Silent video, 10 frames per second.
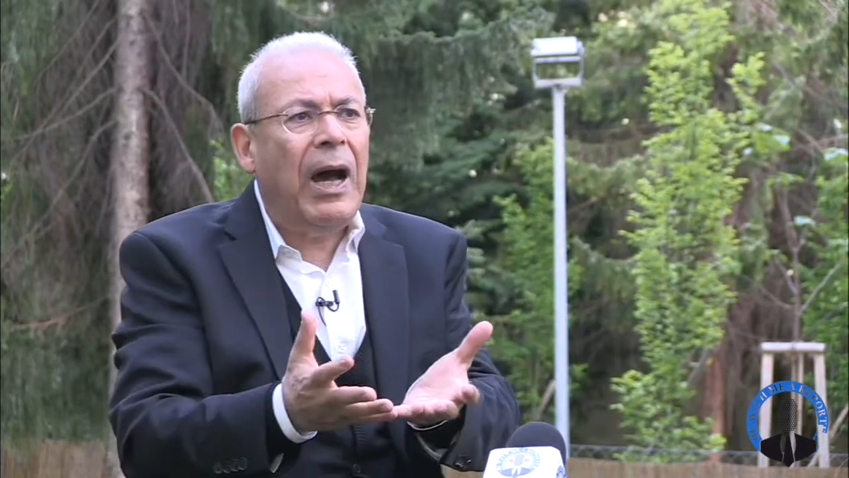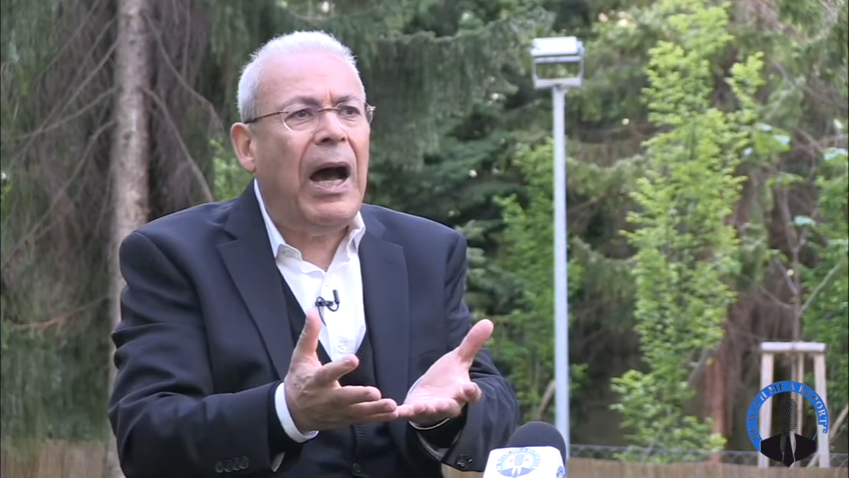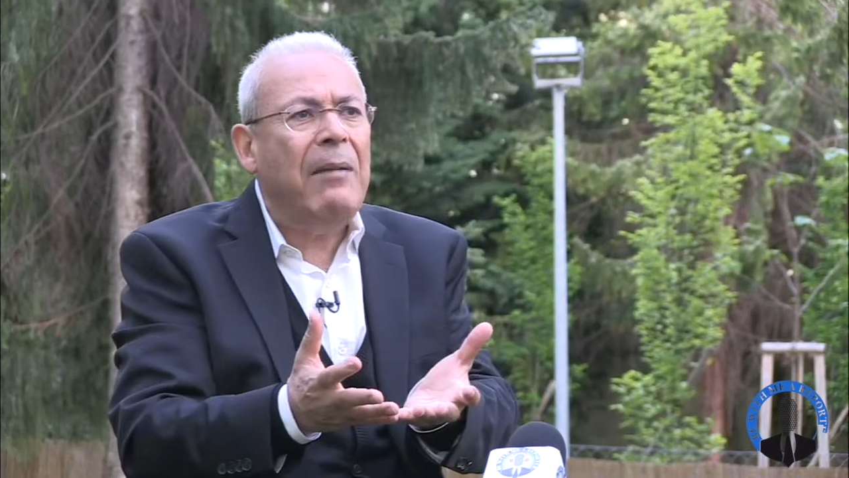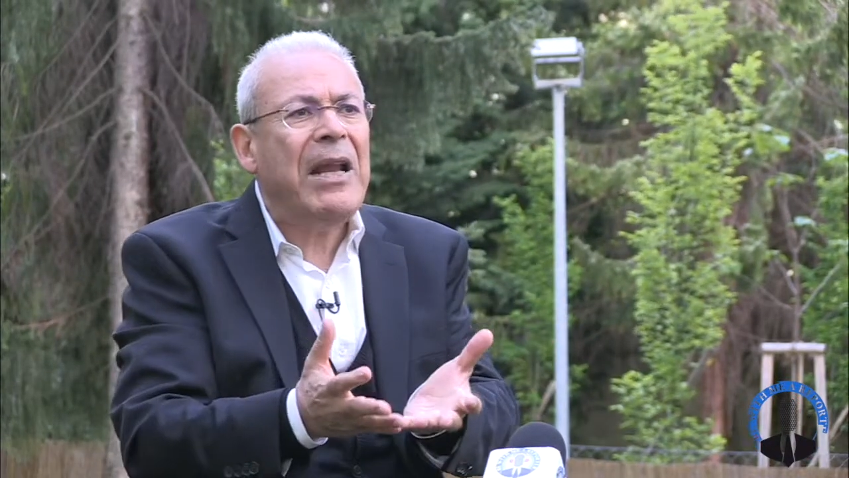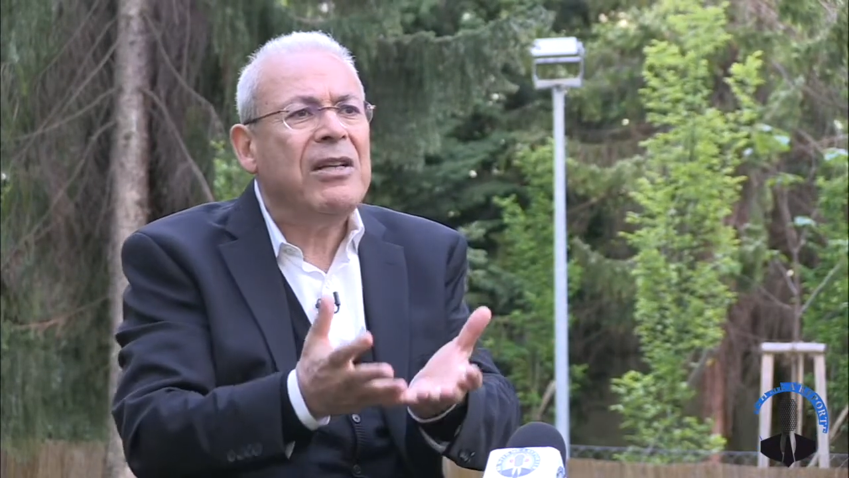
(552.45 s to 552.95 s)

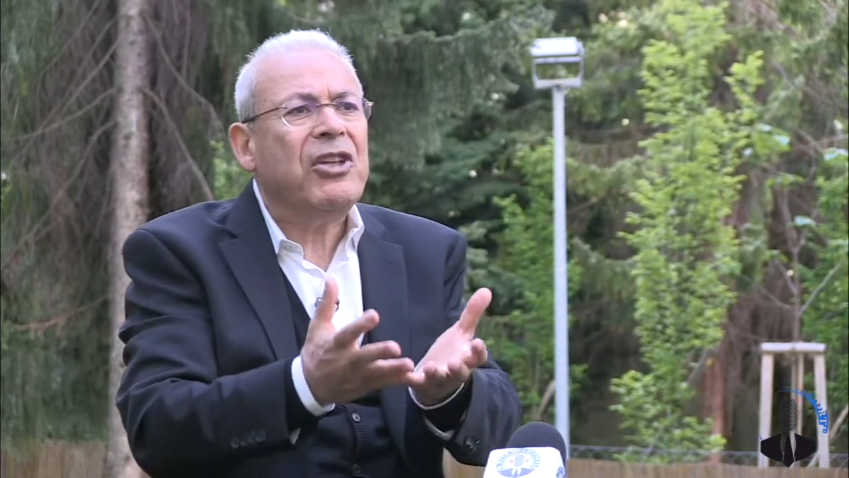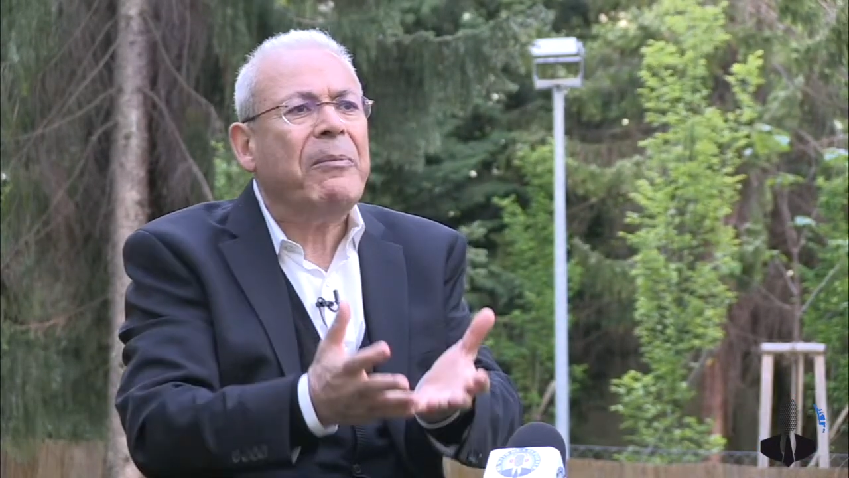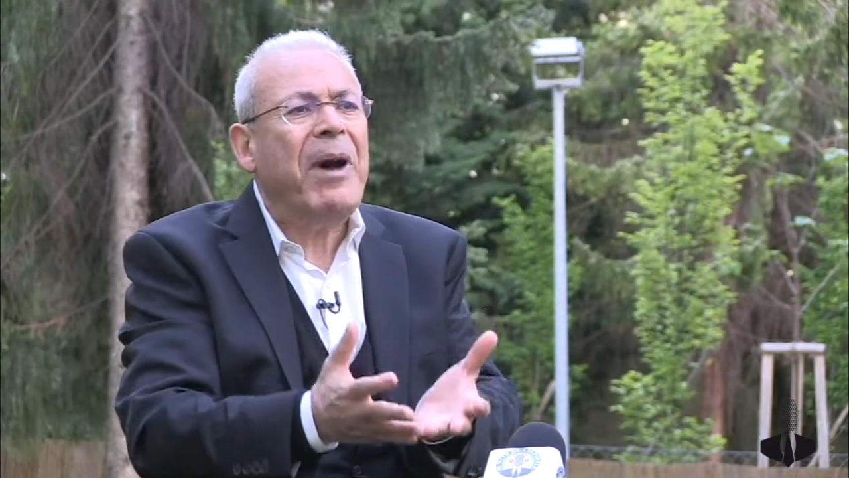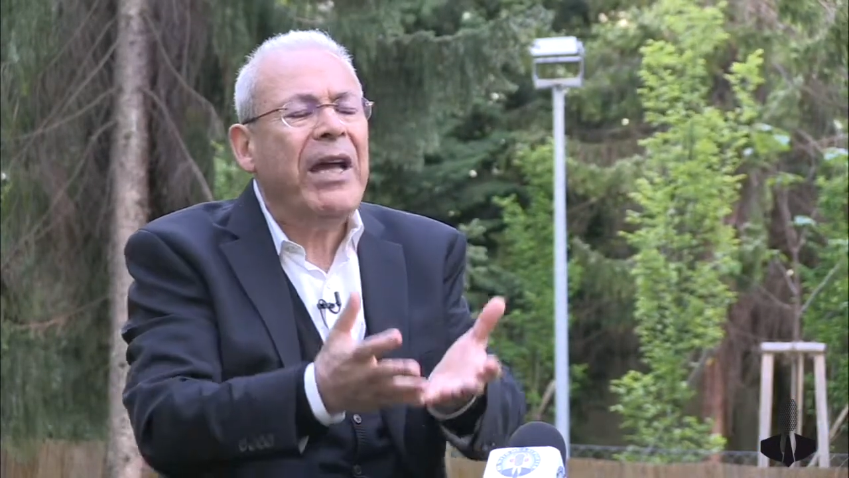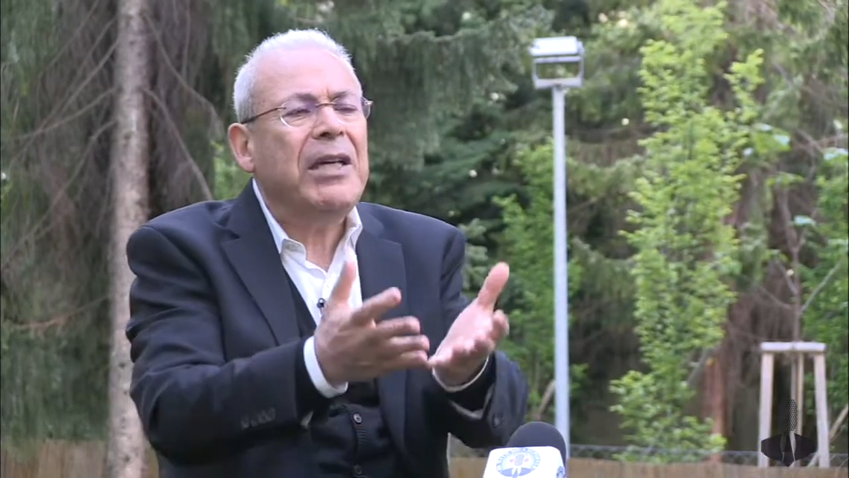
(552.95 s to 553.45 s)
عمل
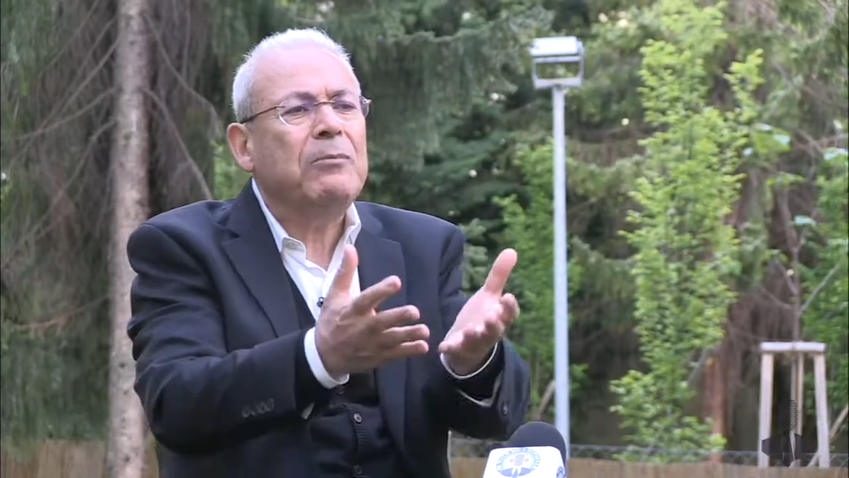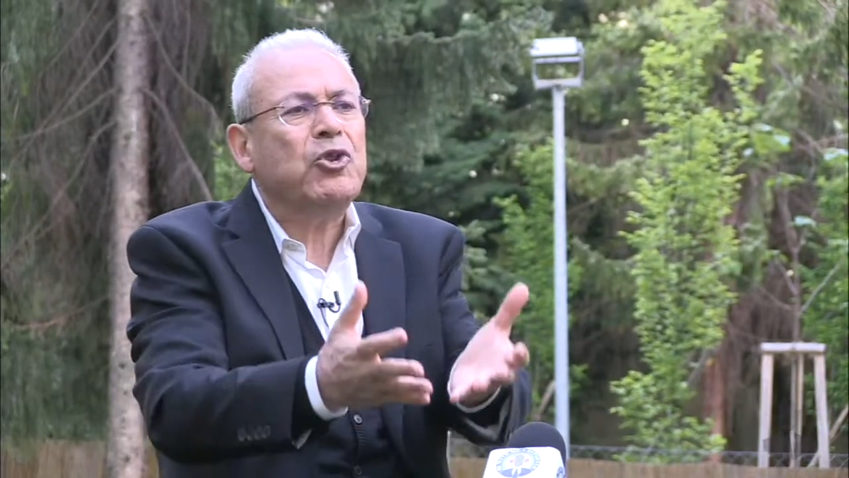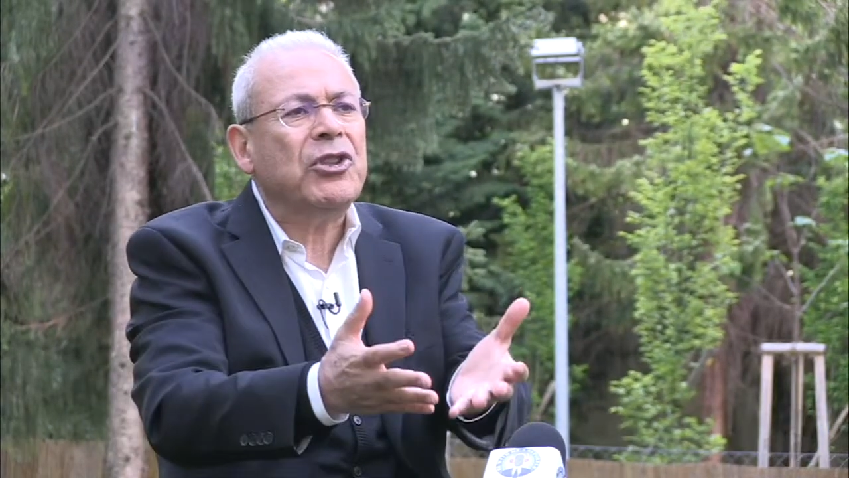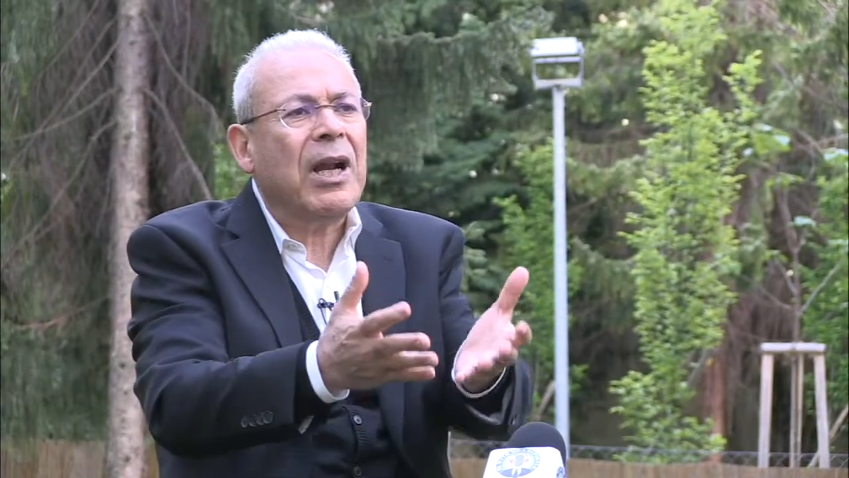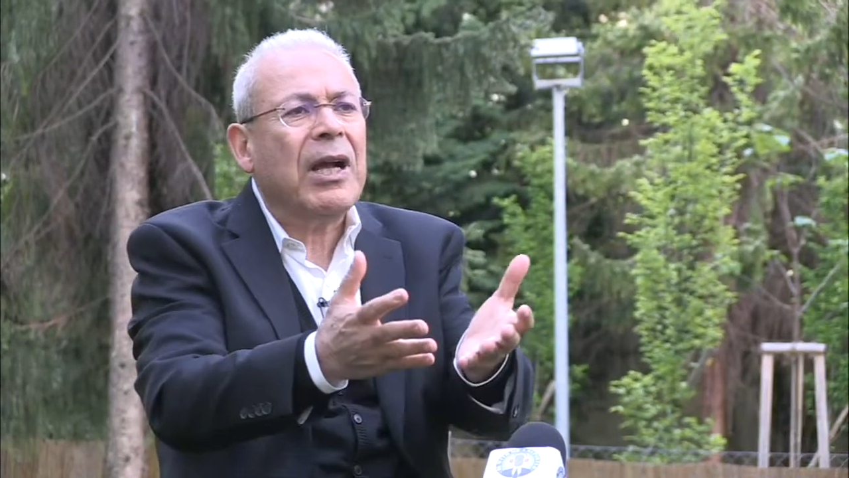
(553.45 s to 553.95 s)
جماعي
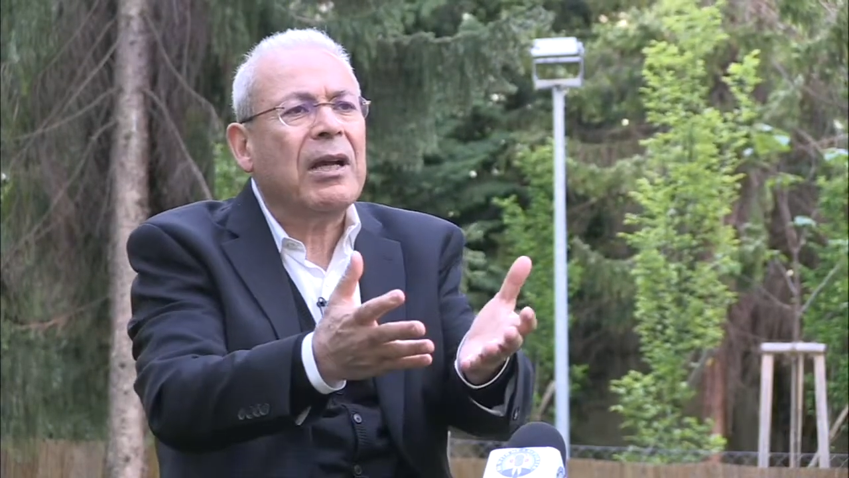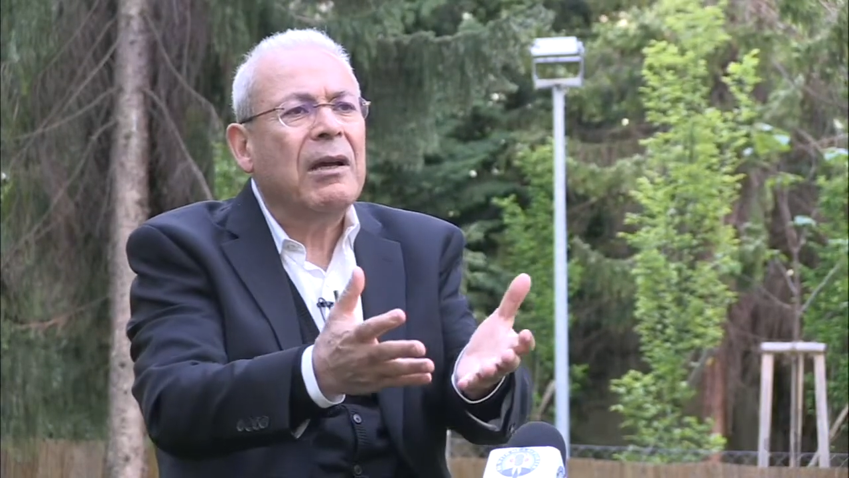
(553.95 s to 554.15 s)
مشترك